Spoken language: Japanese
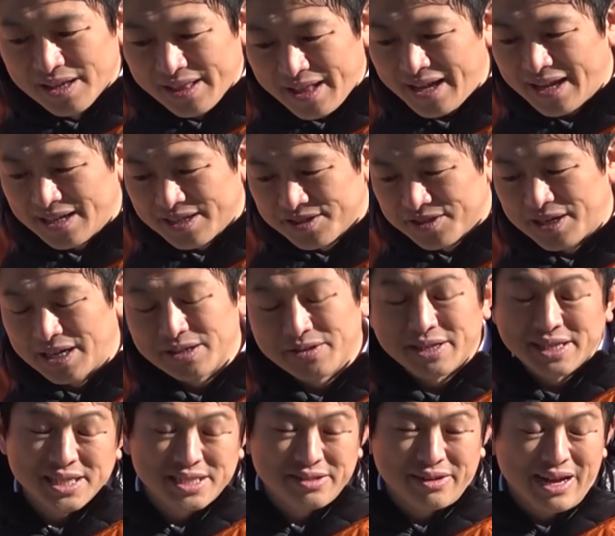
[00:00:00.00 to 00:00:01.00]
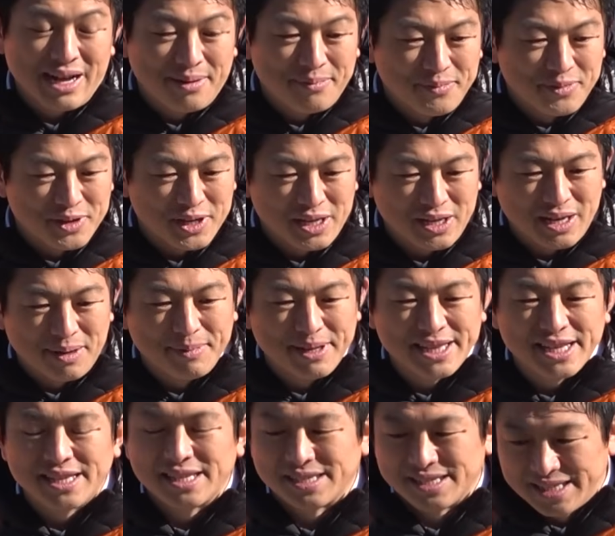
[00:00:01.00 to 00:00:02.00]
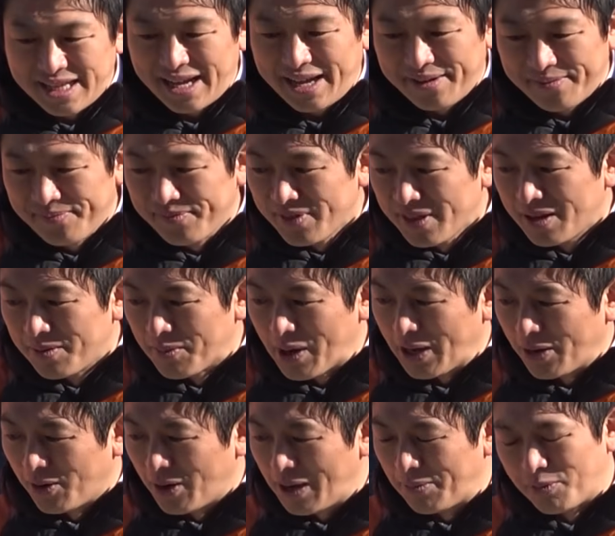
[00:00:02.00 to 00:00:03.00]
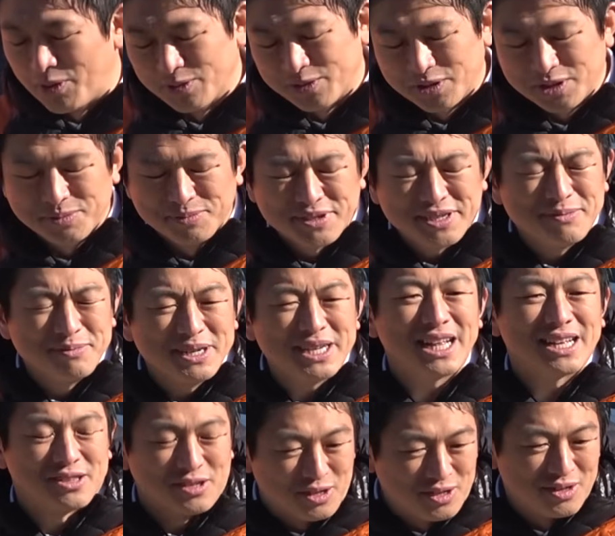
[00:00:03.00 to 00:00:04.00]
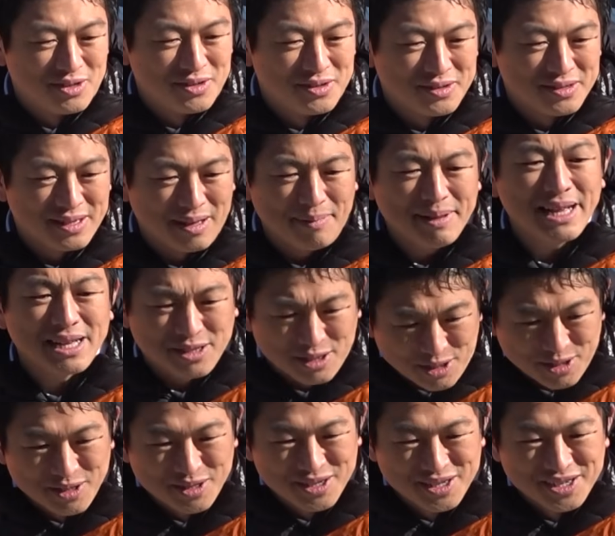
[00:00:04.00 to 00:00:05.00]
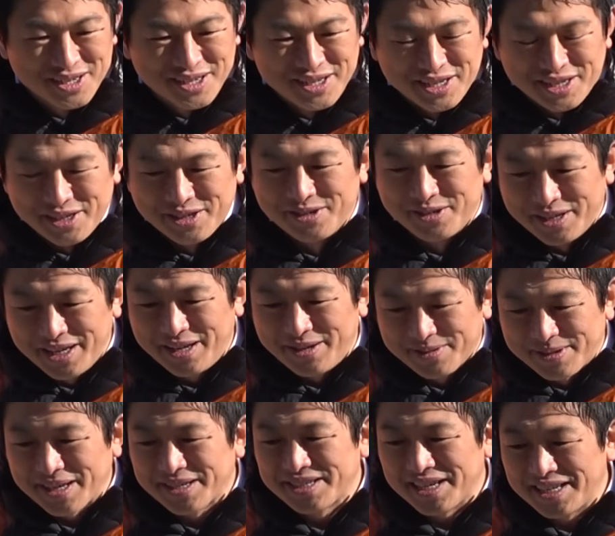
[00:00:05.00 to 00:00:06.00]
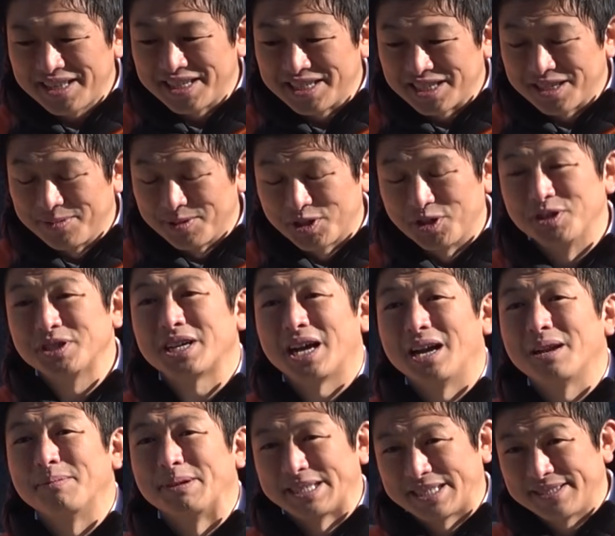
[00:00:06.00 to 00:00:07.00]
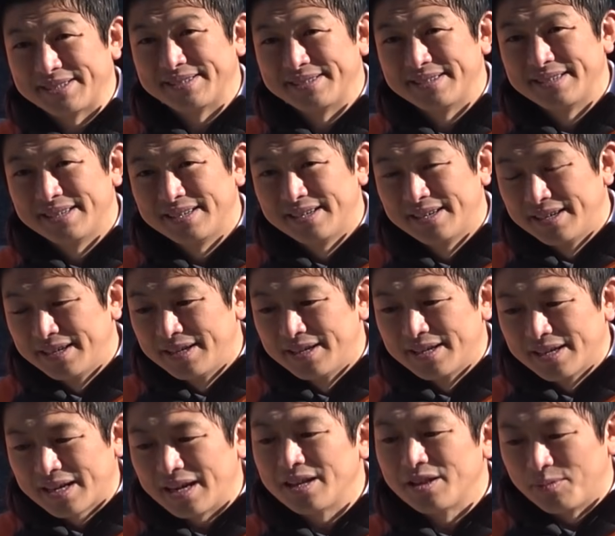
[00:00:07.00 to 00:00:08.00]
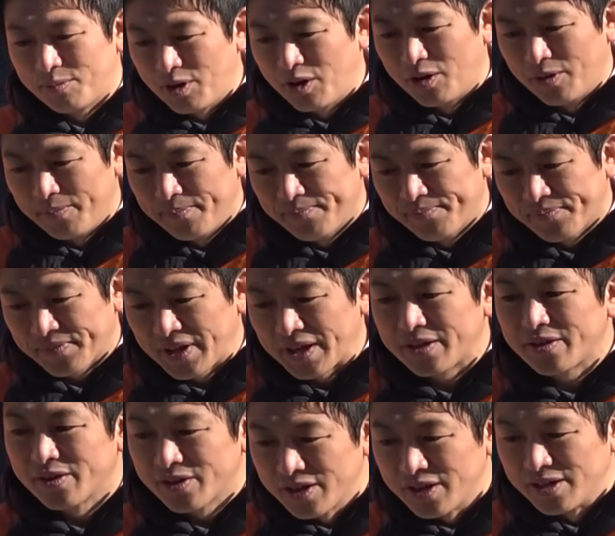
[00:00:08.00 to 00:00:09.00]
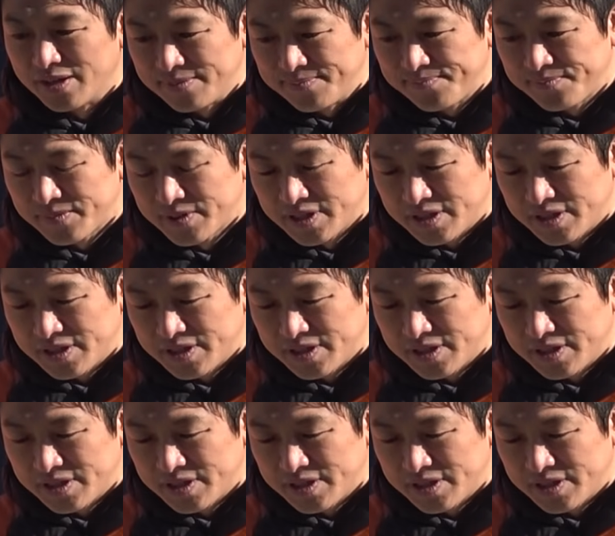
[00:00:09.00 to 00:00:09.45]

でその後私はもう議員辞めてですね、まあ、あのあもうどうせ無理だと、ダメだというふうに不適された時期も正直ありますけれども、結局